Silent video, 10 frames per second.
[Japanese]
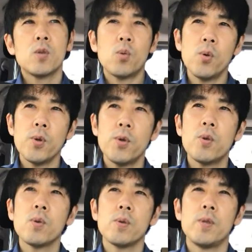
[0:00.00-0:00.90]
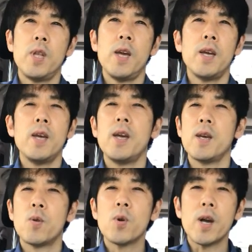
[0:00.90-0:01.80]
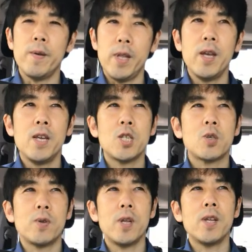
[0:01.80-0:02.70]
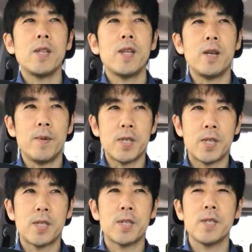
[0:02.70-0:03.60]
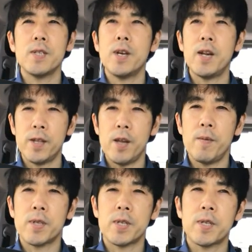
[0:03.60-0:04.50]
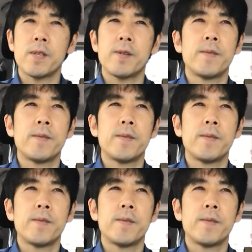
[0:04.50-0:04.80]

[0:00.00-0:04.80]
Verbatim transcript: ということで、えー、今回はね以上になります。ありがとうございます。